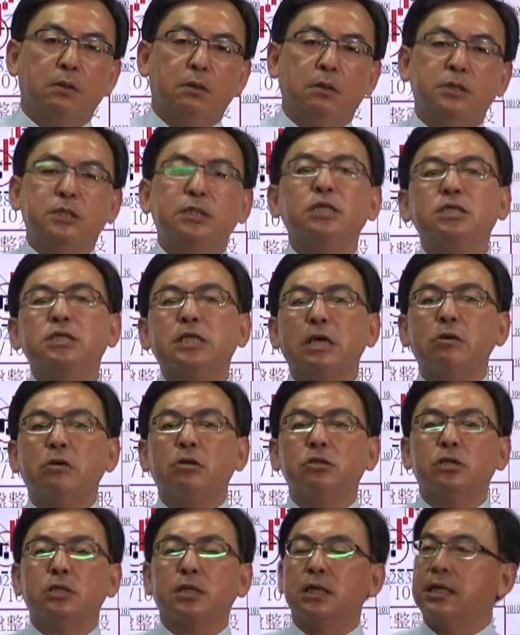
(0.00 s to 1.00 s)
我之前我
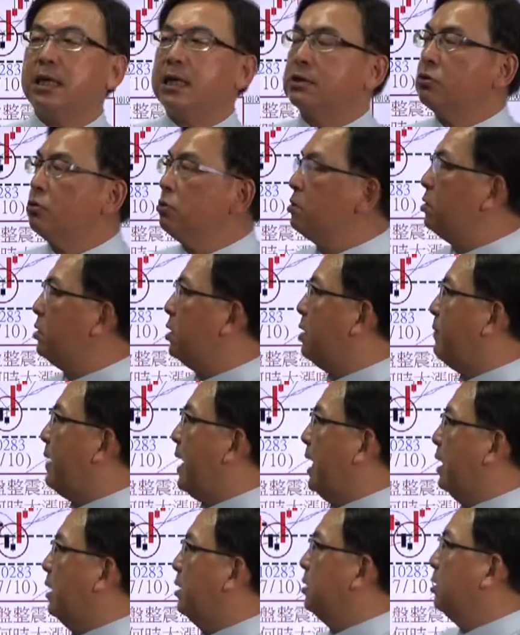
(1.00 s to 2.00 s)
就跟他说过了
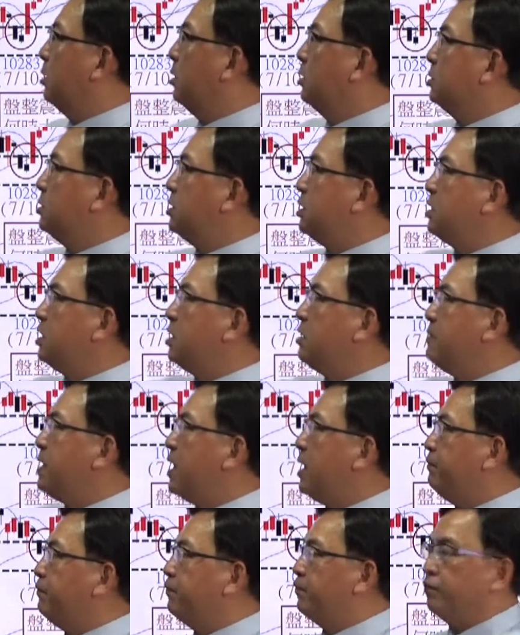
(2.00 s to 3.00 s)
嘛，经济
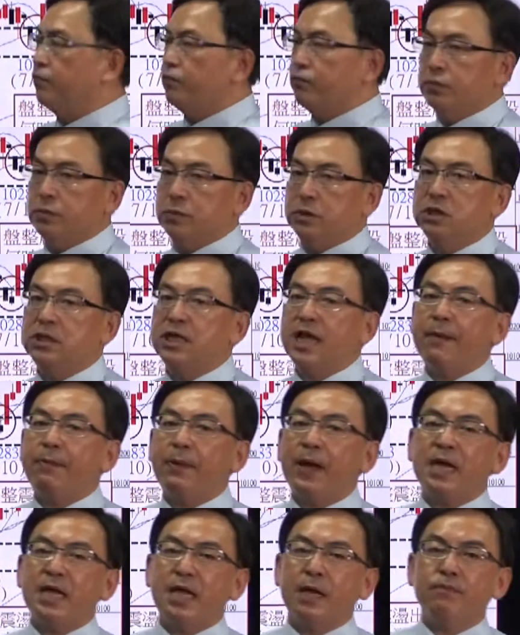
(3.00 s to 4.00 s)
面下
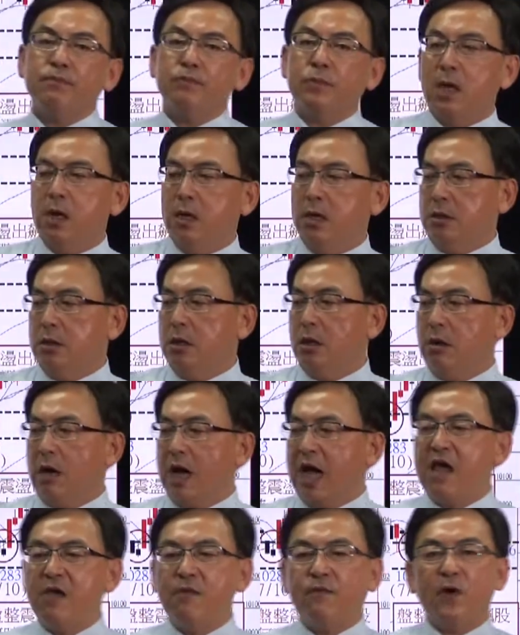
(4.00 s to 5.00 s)
半年有
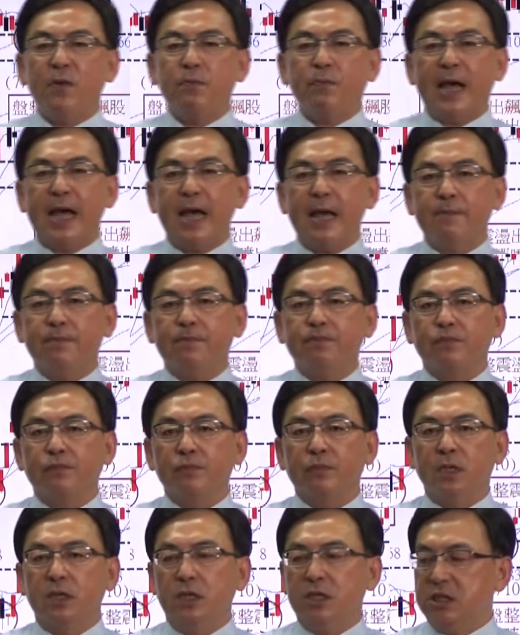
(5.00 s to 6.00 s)
iPhone 八
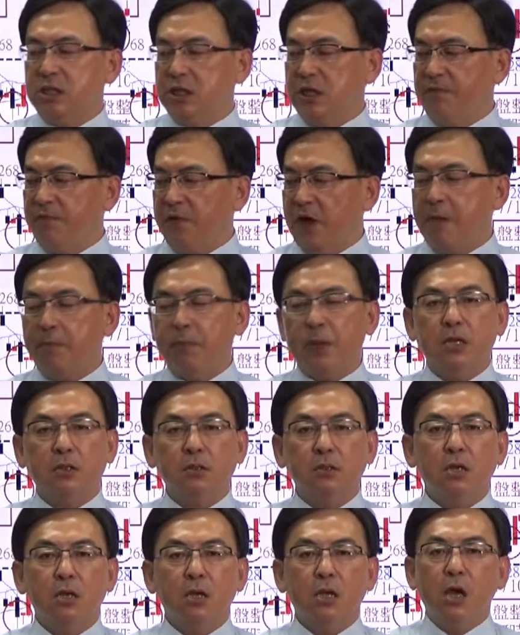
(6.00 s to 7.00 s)
以及飞
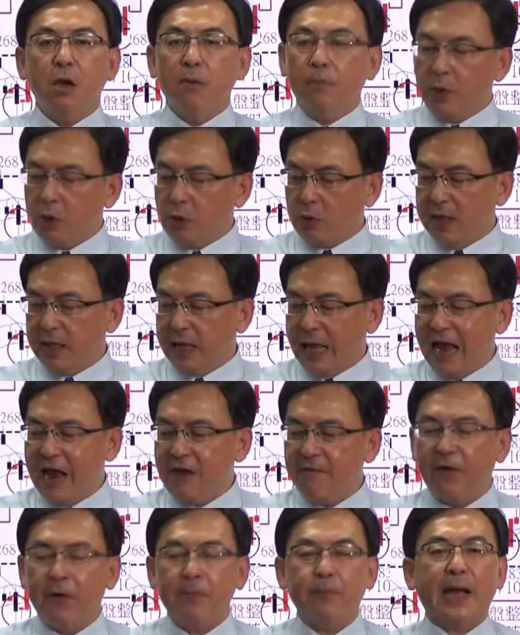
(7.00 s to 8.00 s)
屏，不管
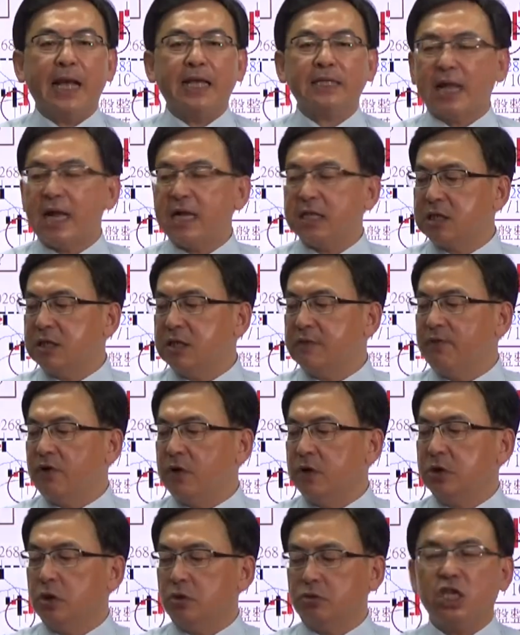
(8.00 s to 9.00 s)
iPhone 八它是
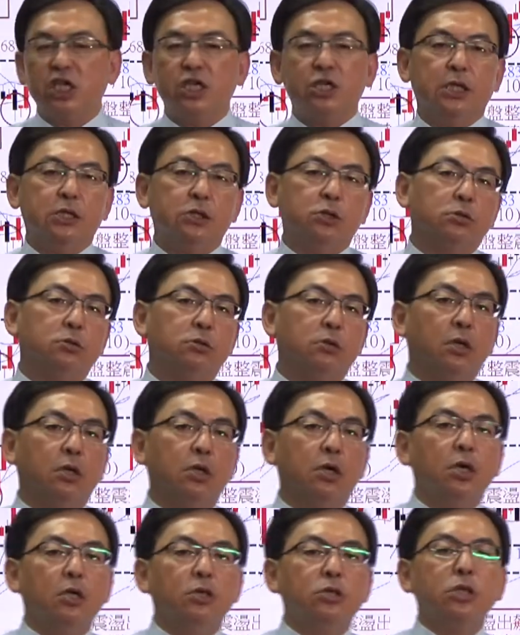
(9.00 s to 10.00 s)
否有地缘出
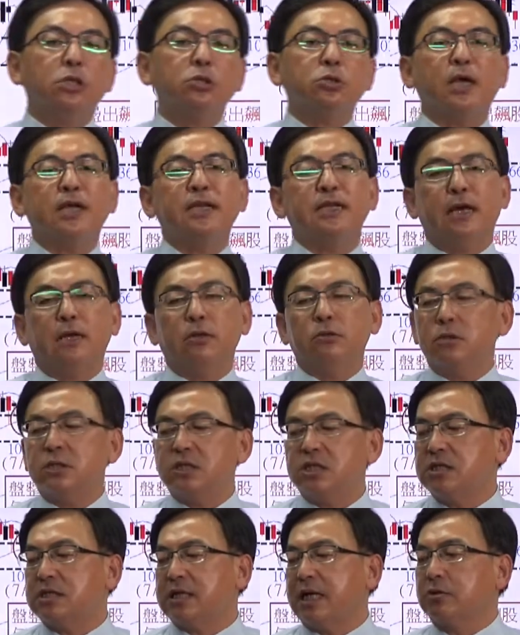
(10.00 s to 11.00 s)
货，就算呢，如
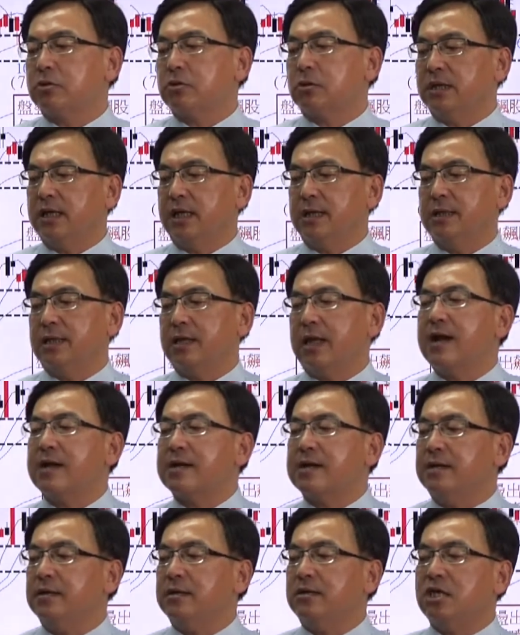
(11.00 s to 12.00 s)
市场所言呢，它
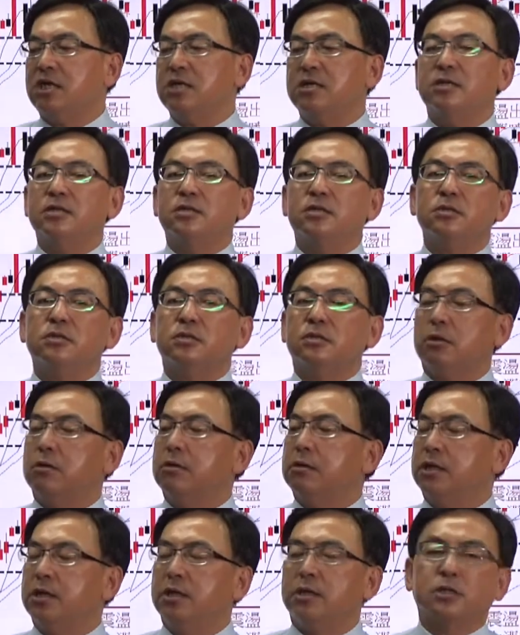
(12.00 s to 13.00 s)
可能地缘四周
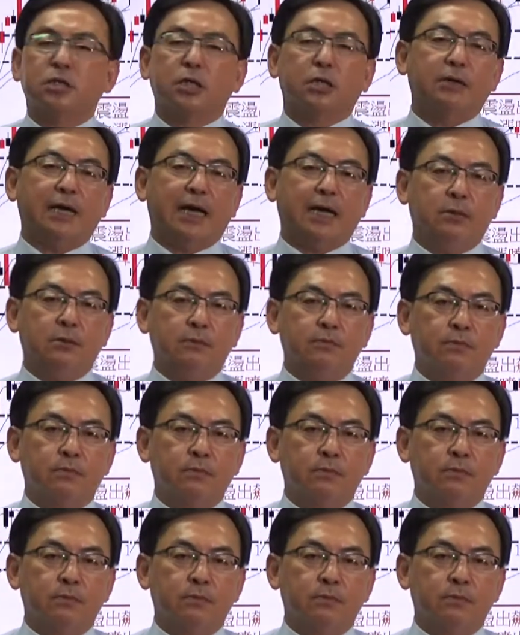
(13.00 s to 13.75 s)
或六周啊。